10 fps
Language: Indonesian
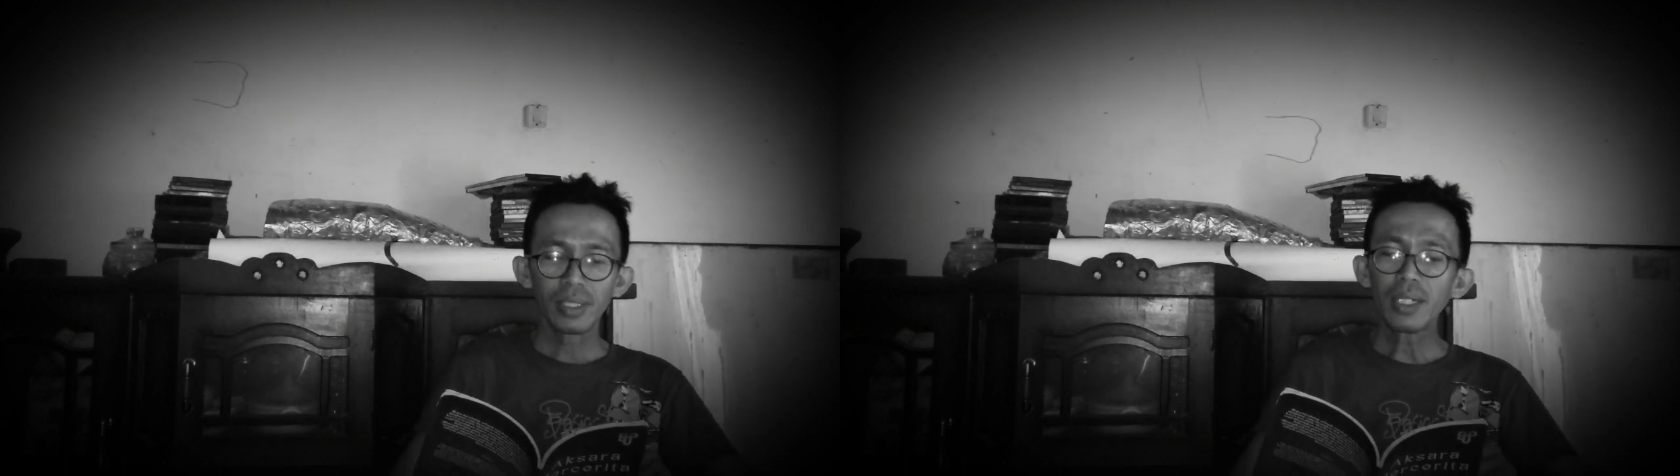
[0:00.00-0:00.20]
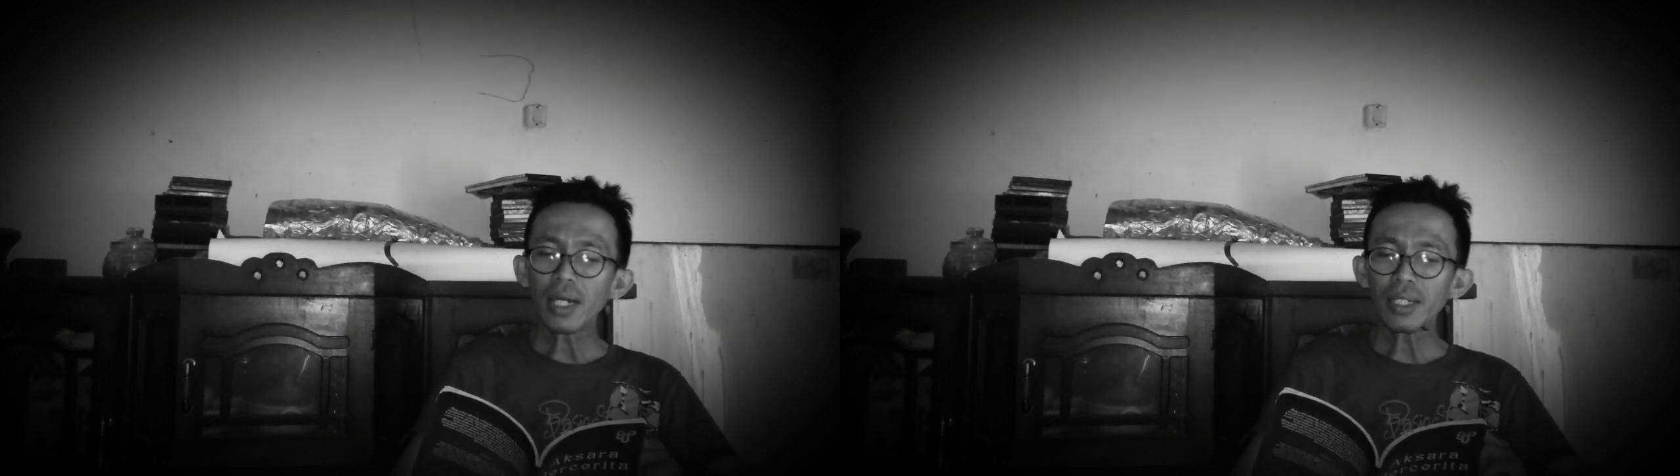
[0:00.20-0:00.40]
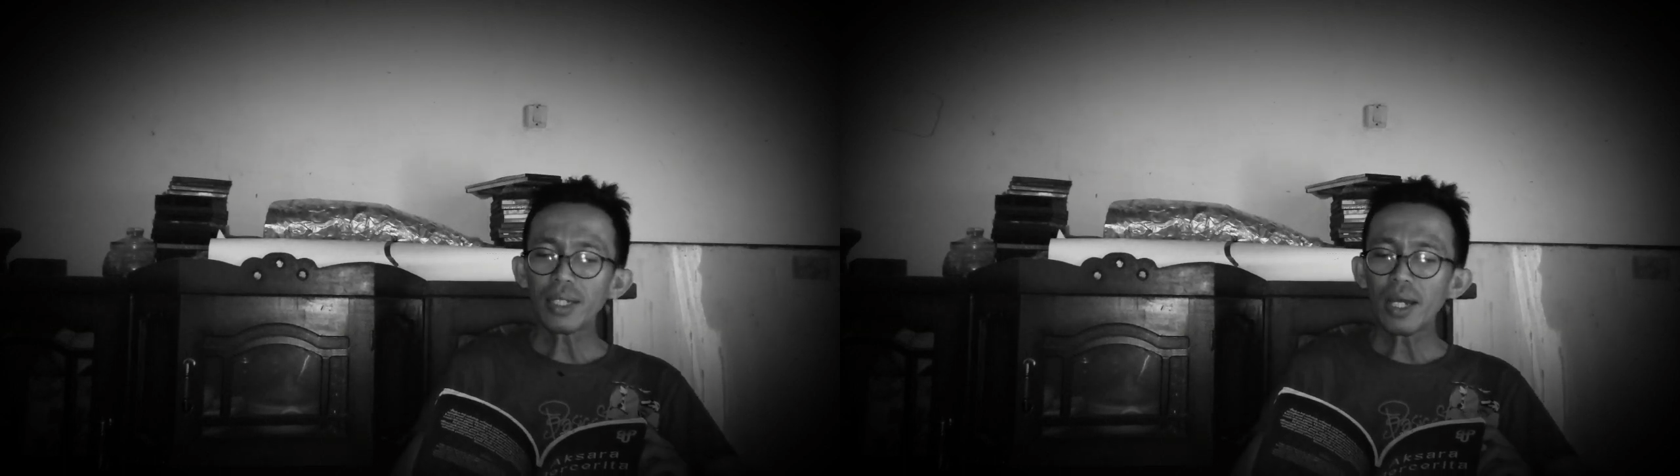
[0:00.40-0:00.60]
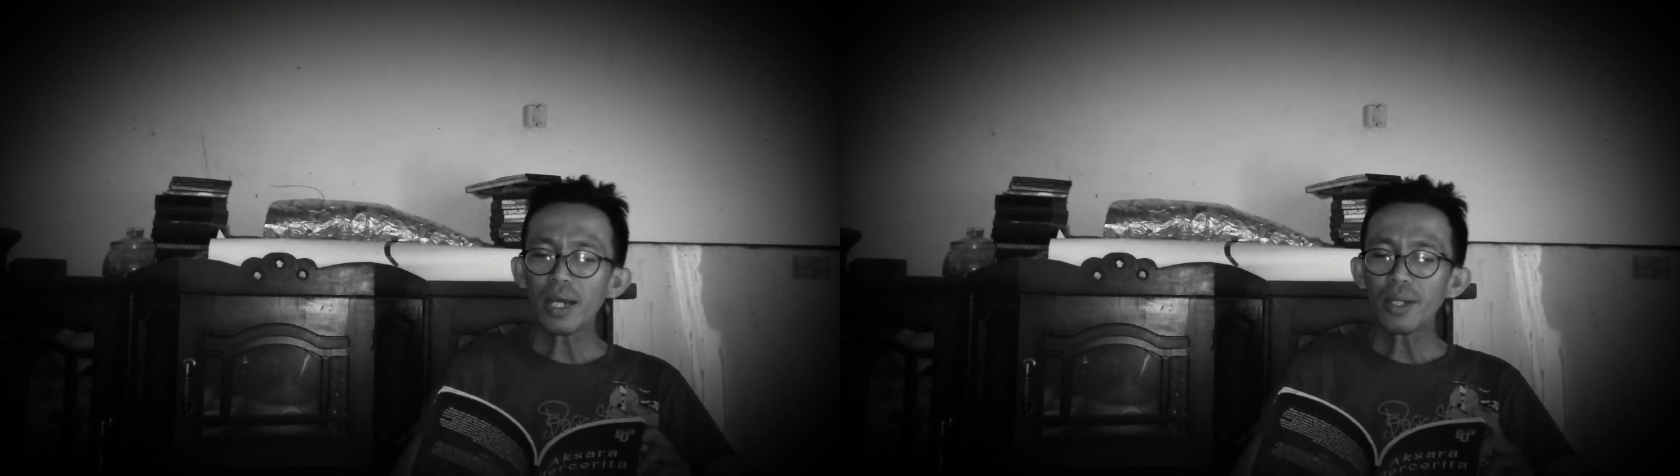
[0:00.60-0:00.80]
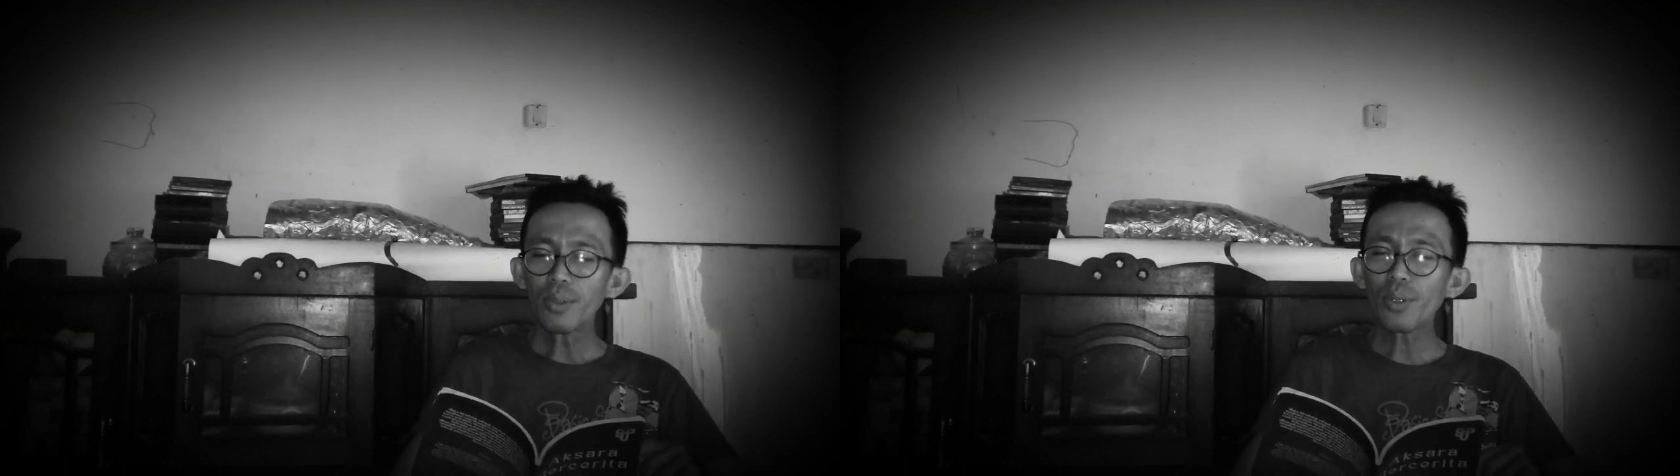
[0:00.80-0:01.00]

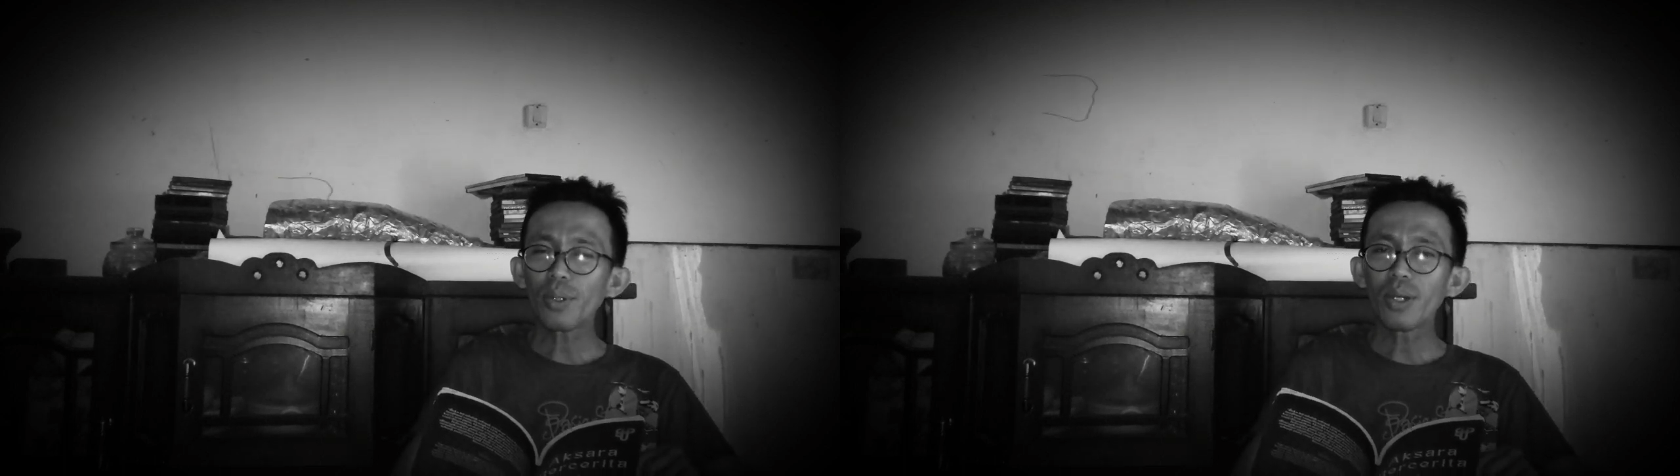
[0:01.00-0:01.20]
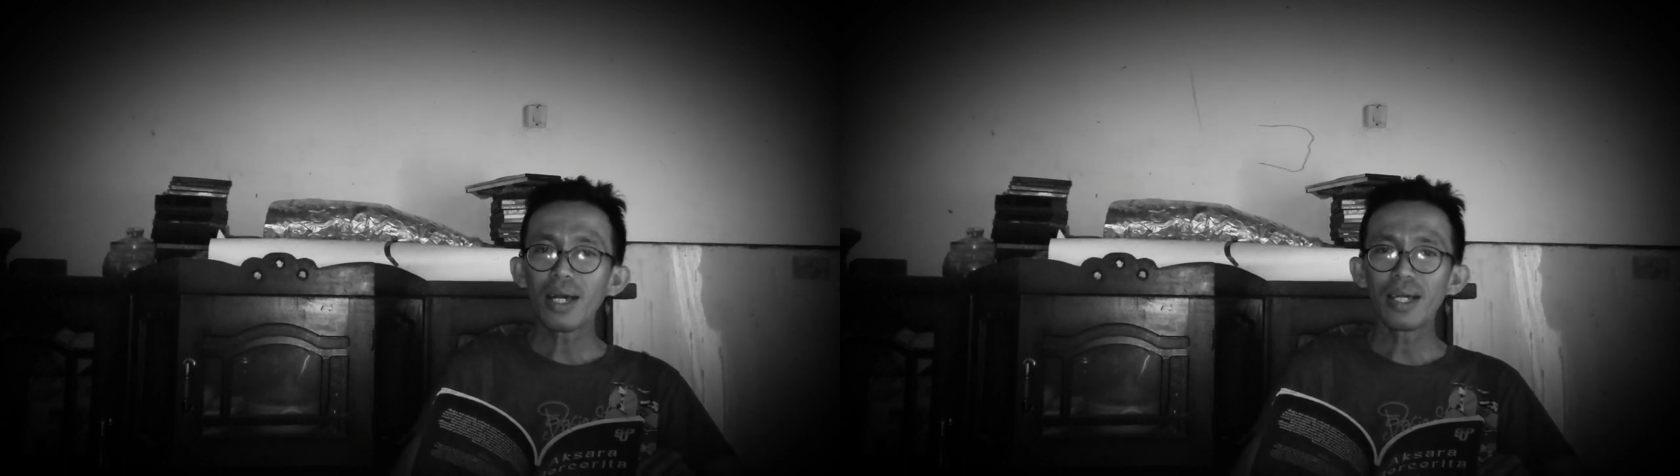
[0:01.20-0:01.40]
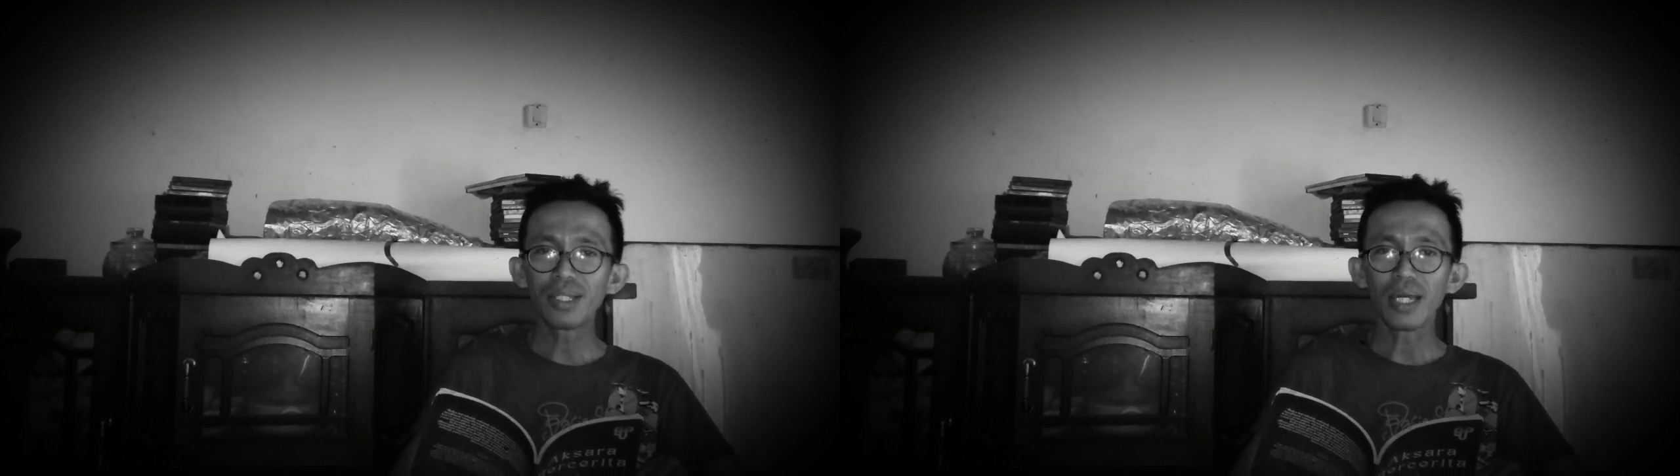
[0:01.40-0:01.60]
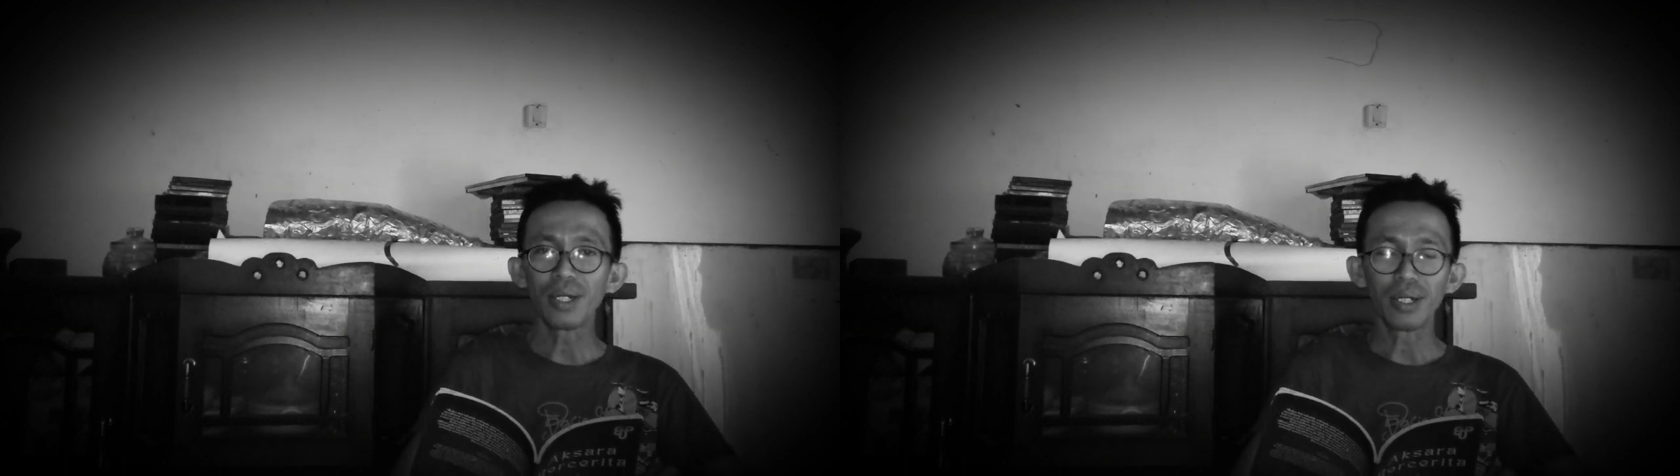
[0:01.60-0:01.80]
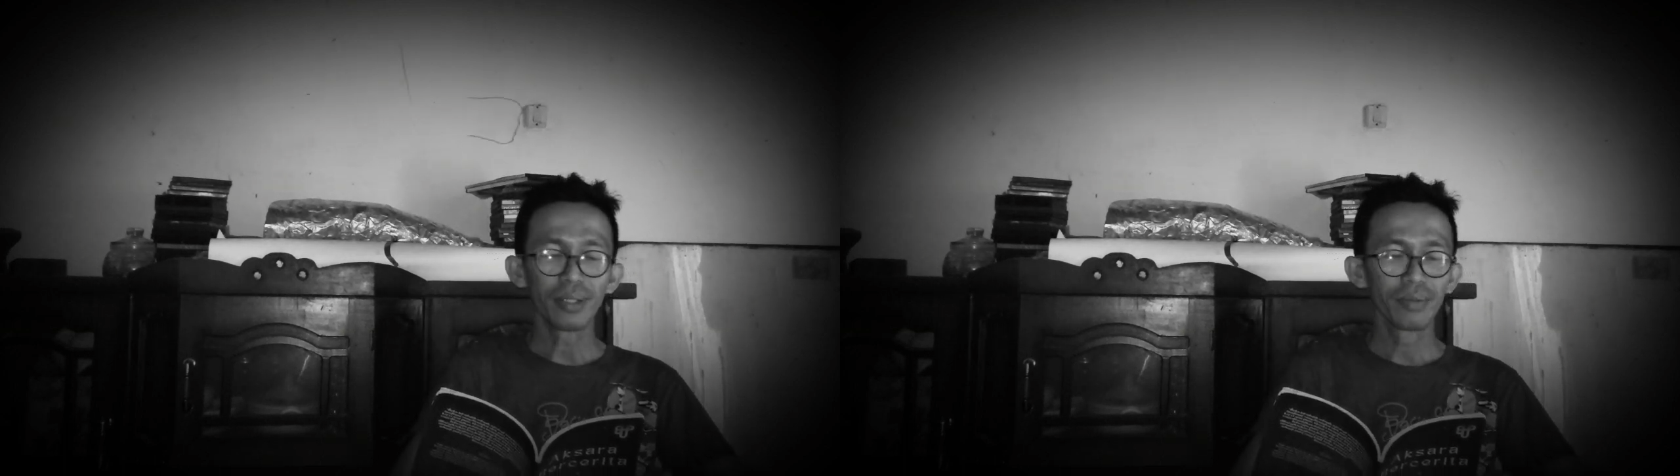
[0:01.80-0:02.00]
karya Nurul
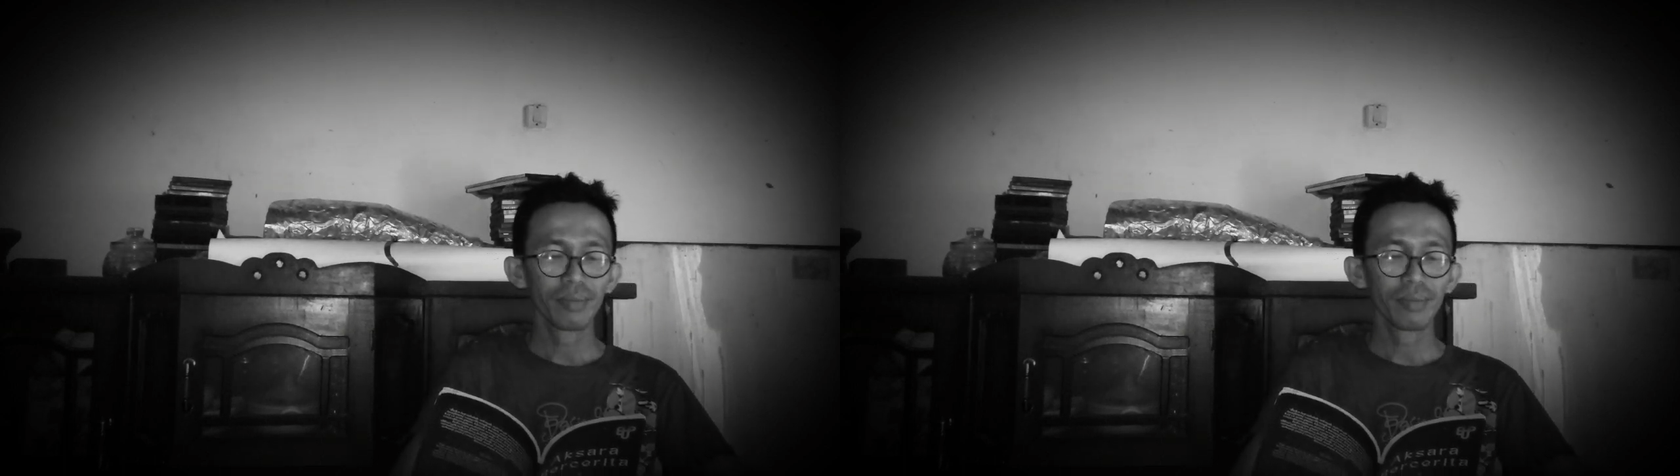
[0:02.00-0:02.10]
Hasanah